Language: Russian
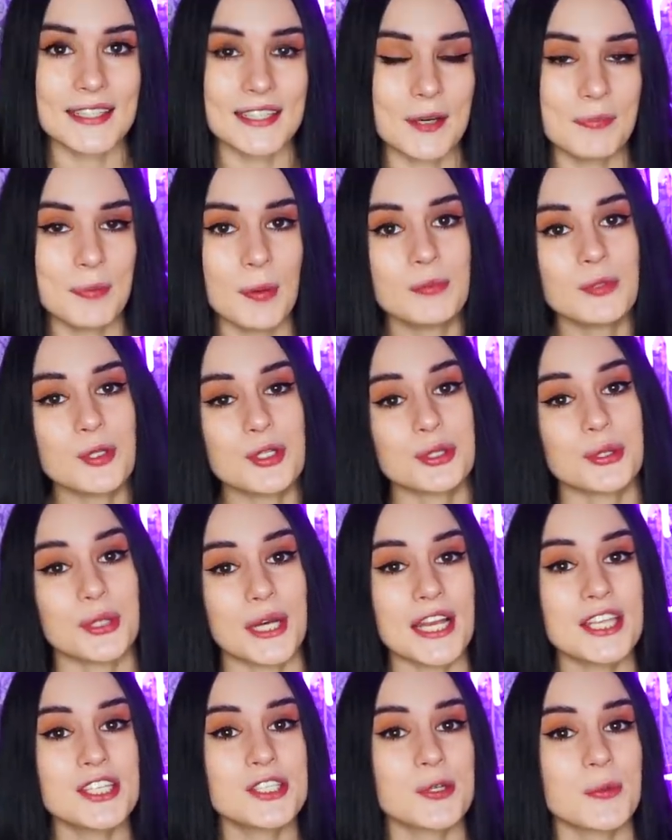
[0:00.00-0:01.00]
Я помню, что
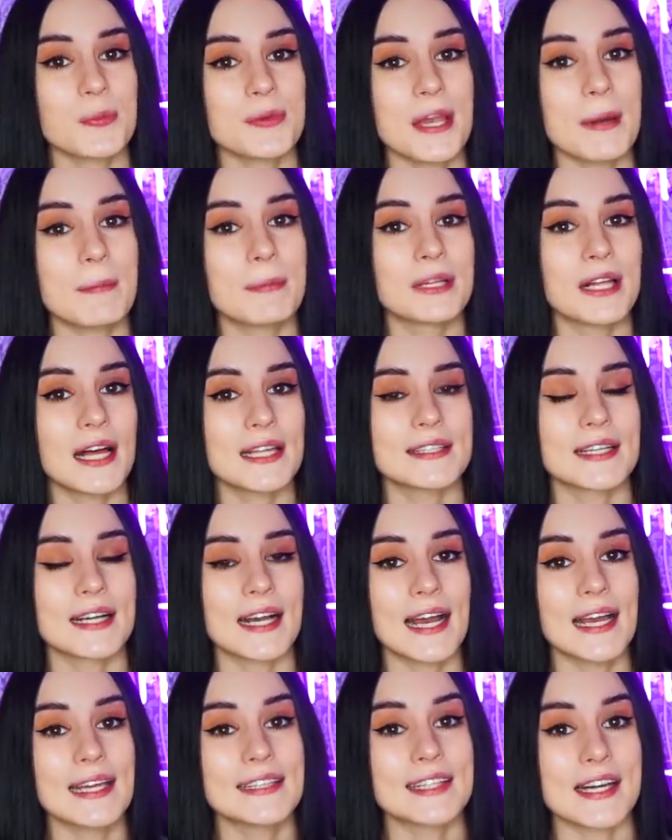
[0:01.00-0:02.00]
раньше у меня была такая